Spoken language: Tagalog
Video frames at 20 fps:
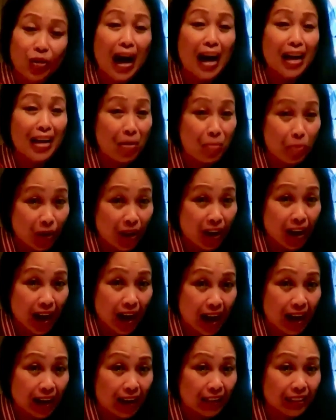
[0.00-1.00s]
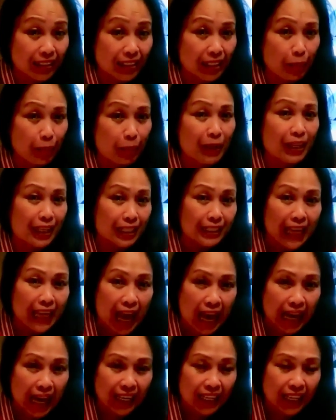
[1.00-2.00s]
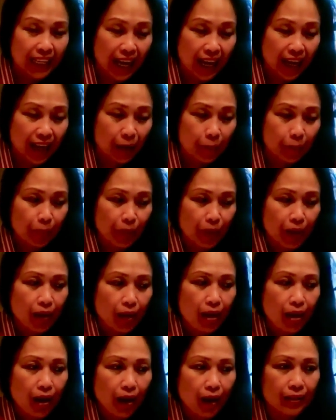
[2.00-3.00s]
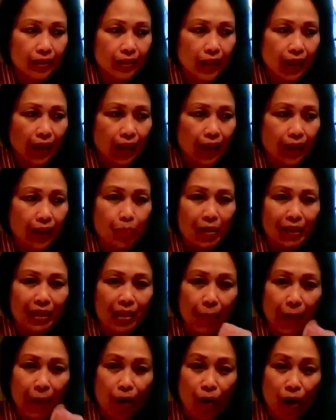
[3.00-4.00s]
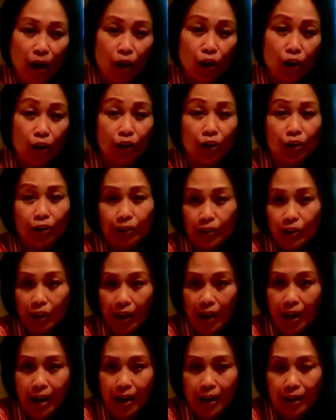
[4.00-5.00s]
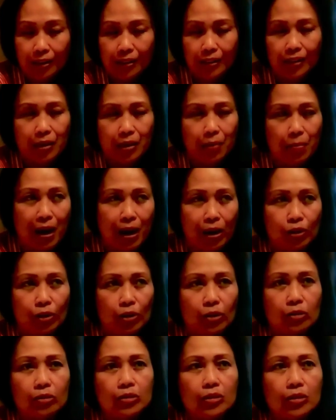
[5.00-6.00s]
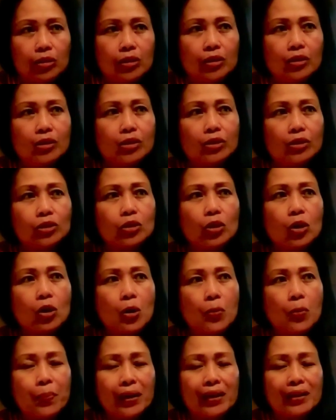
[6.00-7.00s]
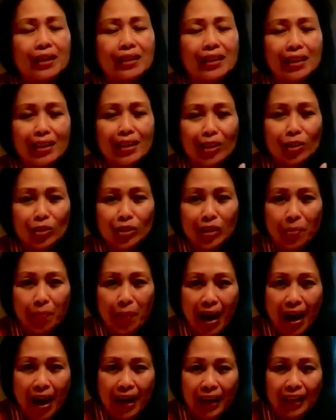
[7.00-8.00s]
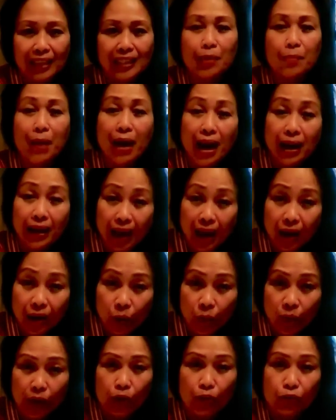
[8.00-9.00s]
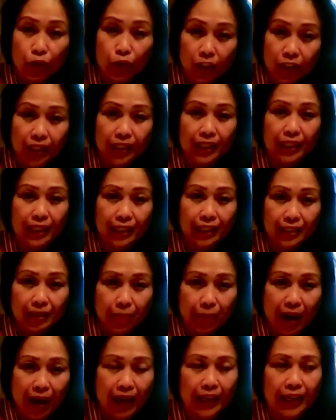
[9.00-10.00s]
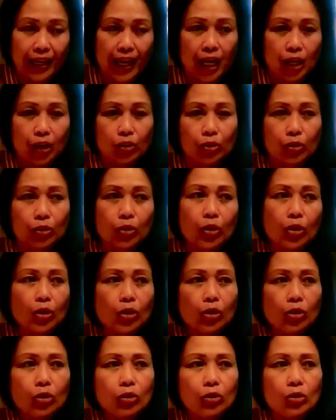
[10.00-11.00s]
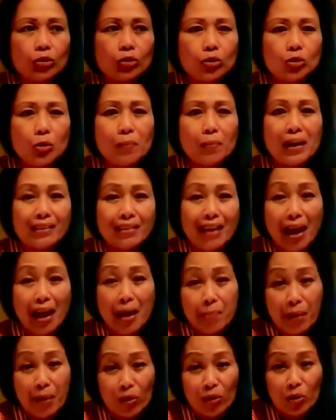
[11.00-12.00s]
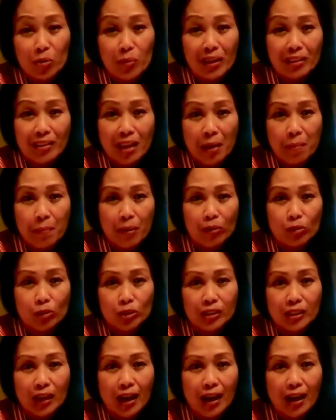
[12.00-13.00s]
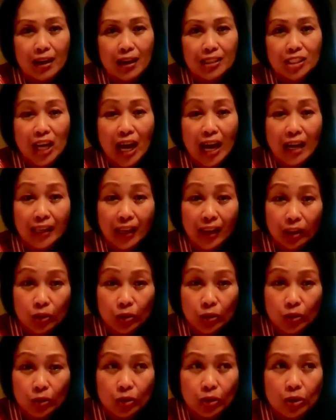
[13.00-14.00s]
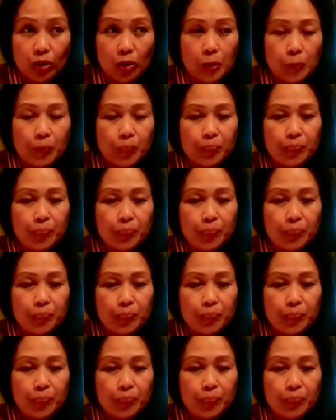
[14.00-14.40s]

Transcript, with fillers: kung kaya mo lang ha, kasi dipinik sa akin lang, kasi Tama. may trabaho ako, no, regular trabaho. So, pagdating dito sa bahay, kasi maaga ang uwi ko, 4.30 na sa bahay na ako. So, may time ako. May time ako sa channel ko,